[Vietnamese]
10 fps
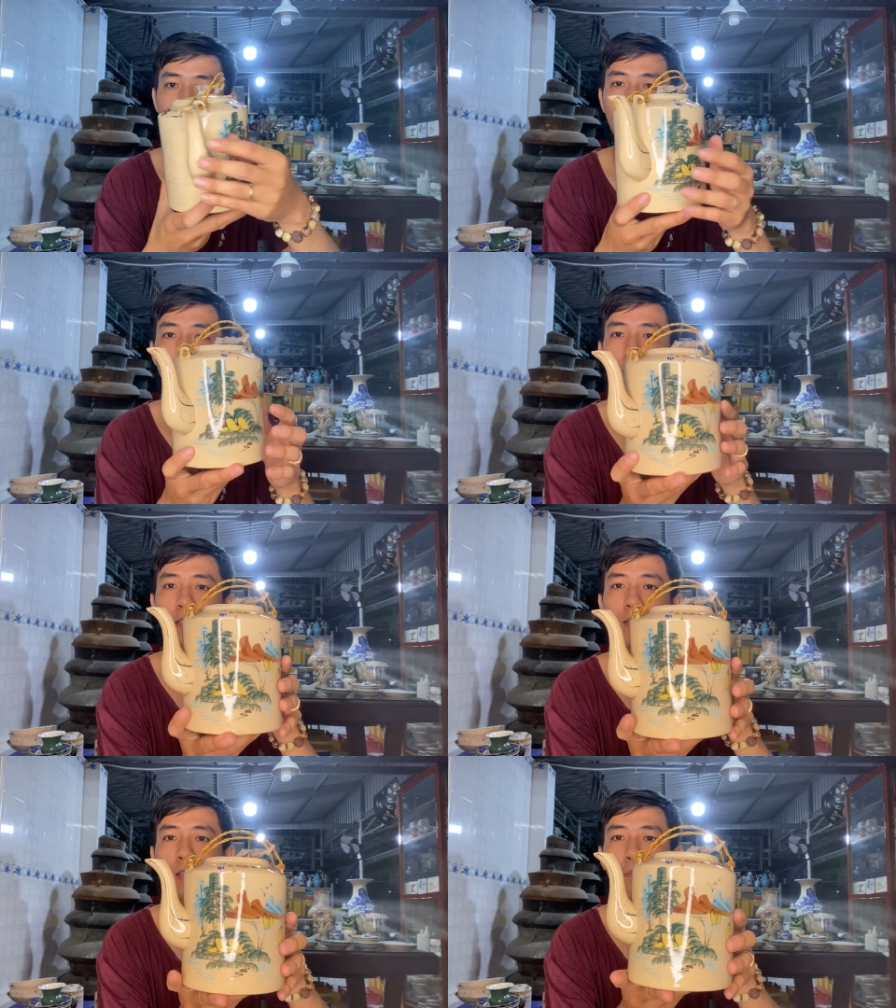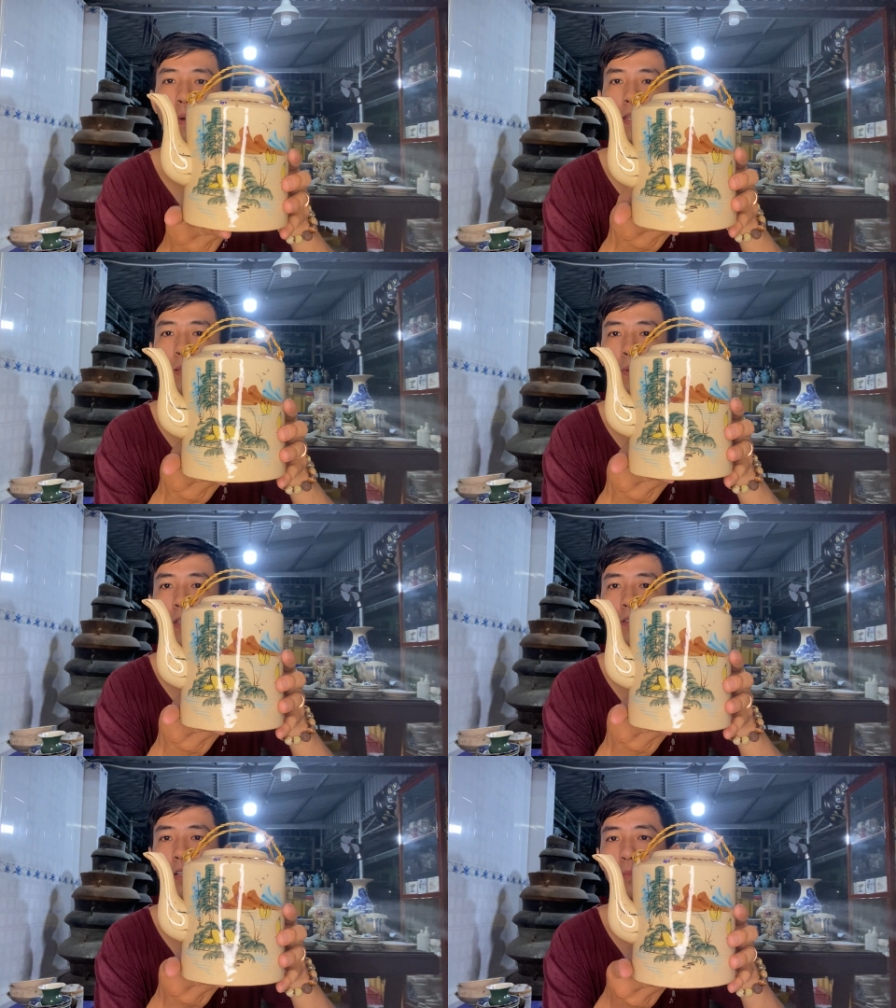ngàn nha 300
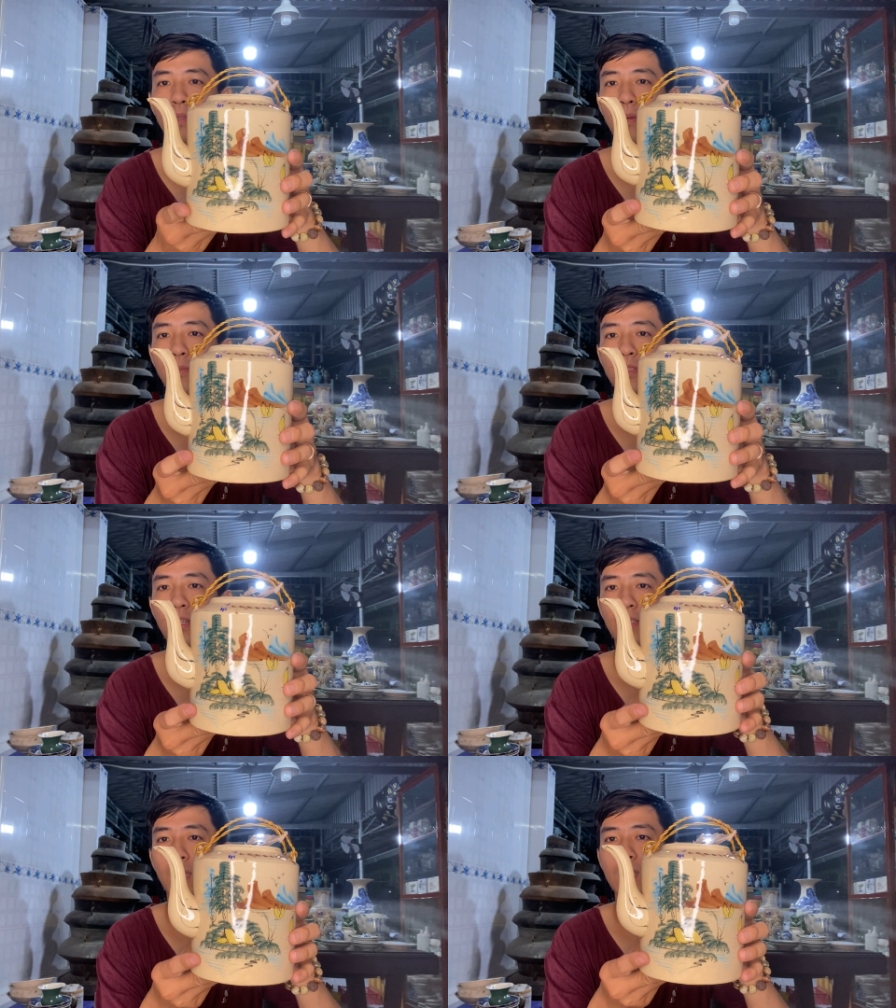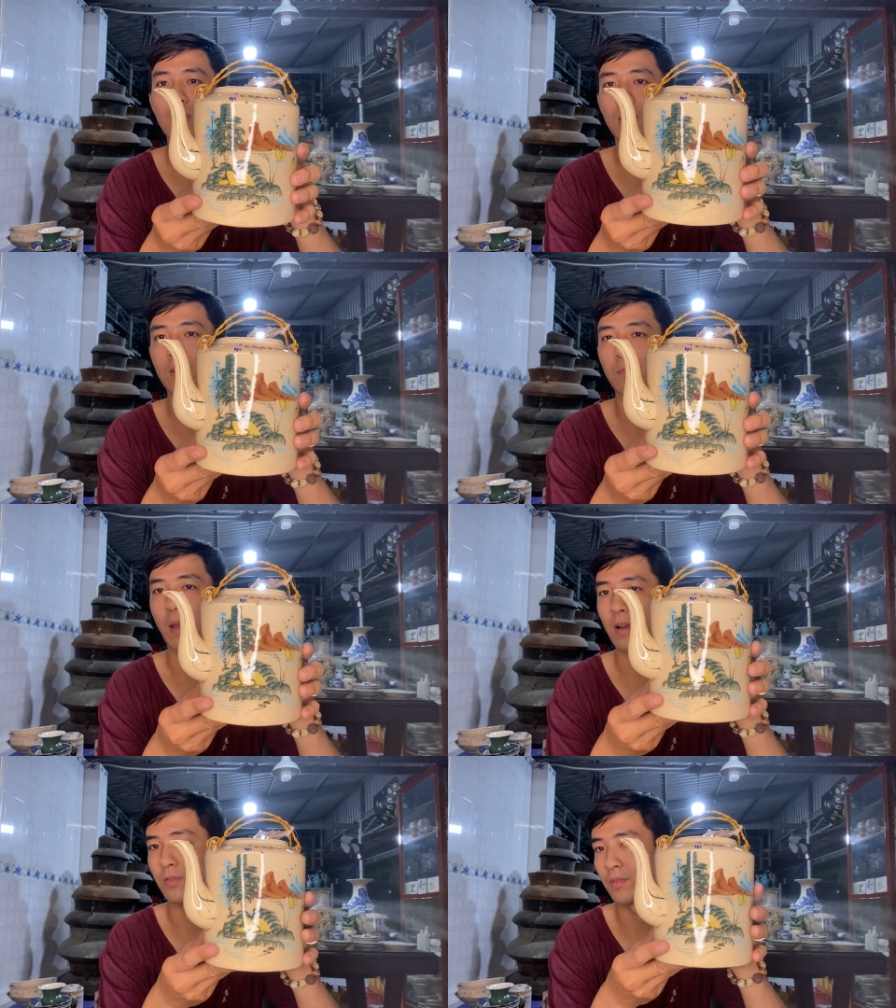ngàn cho bình bông sơn thủy
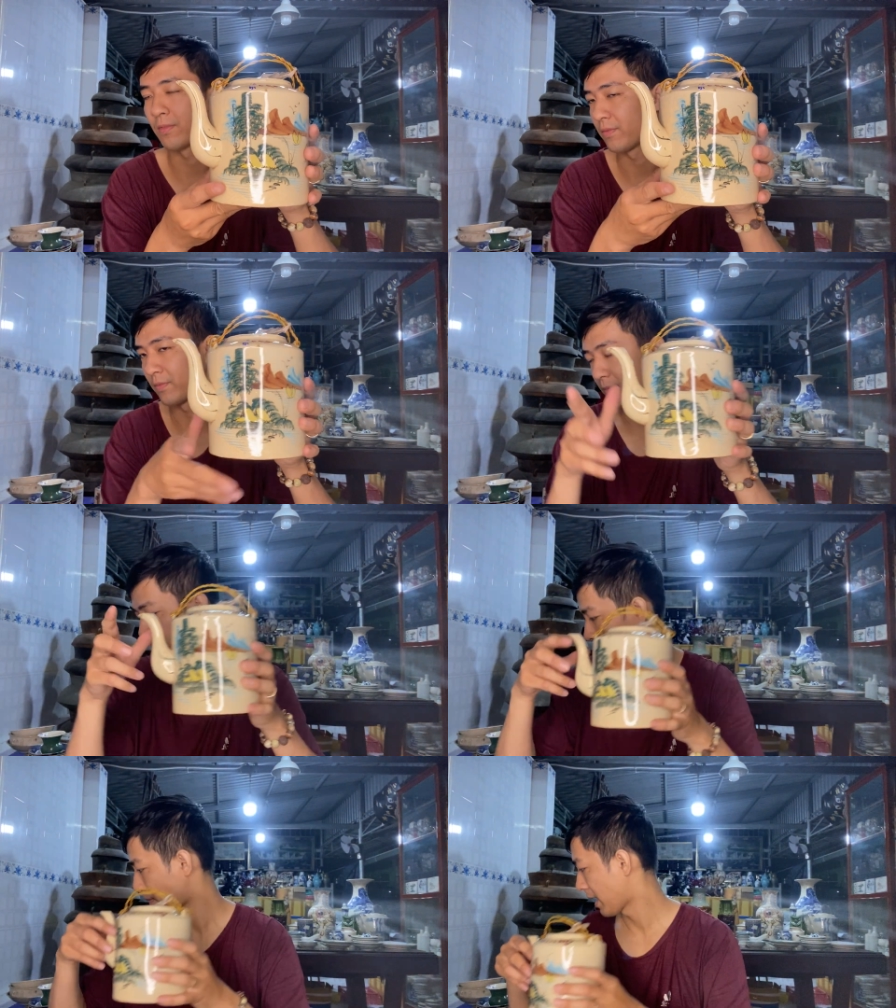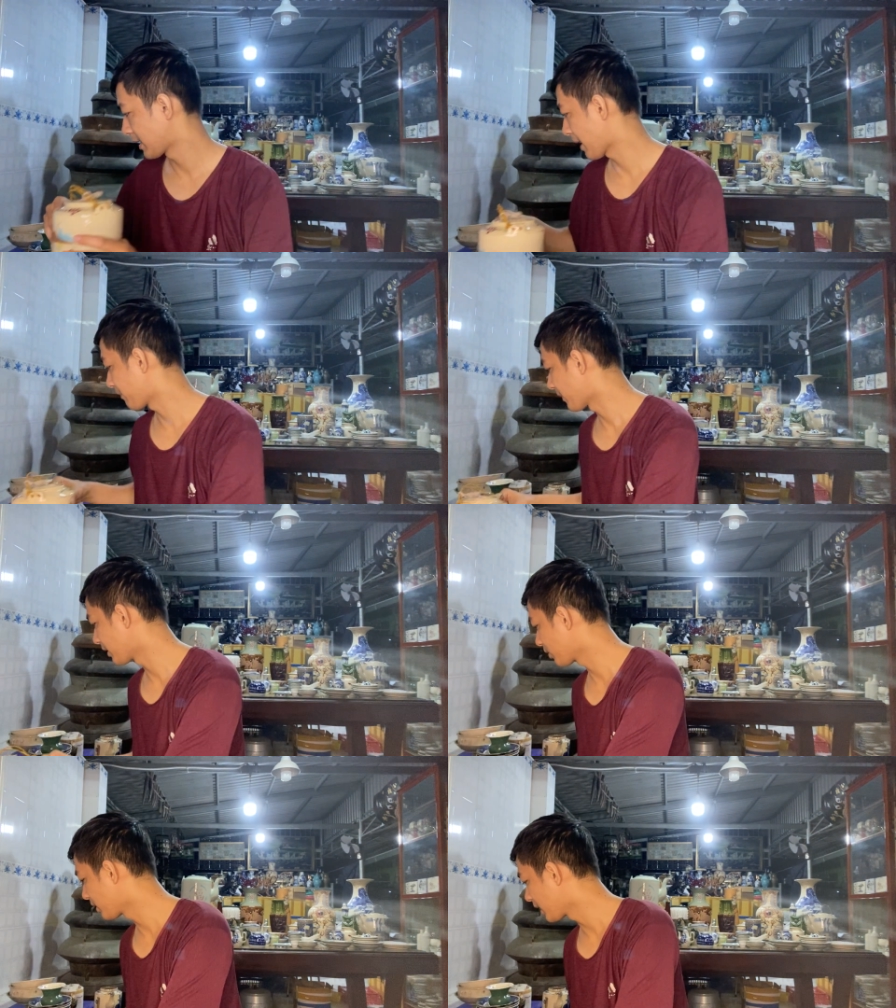màu 300 mã
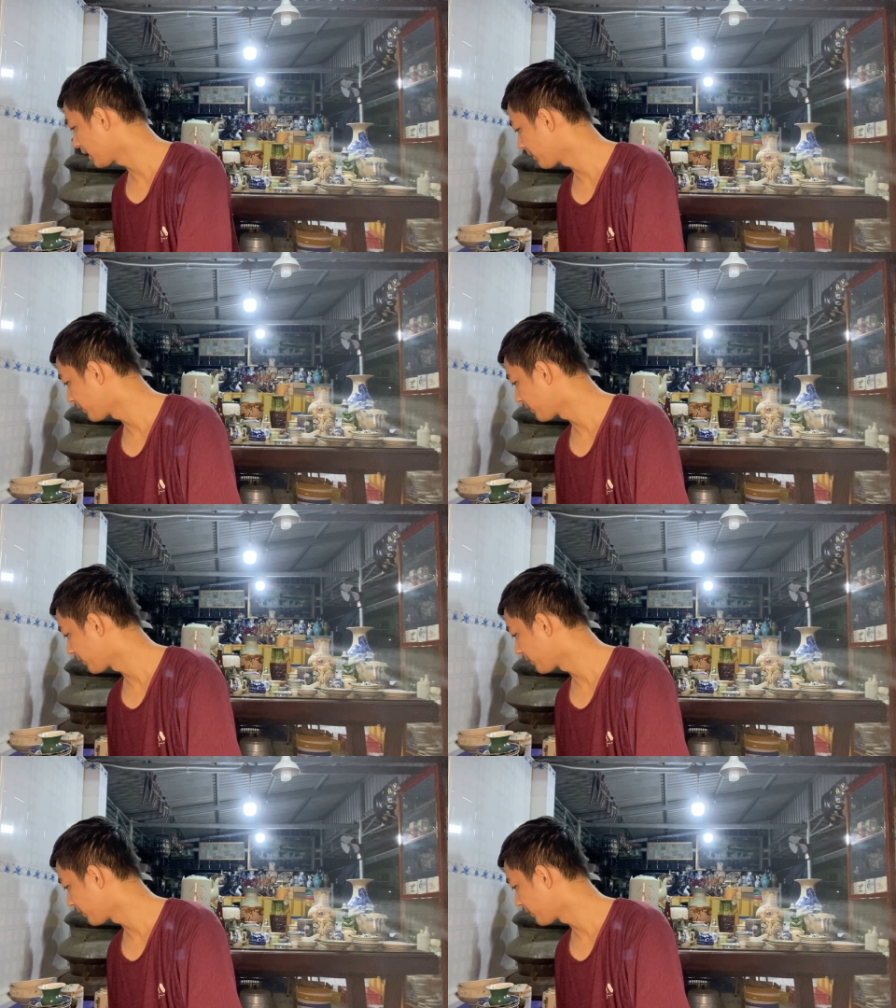số 9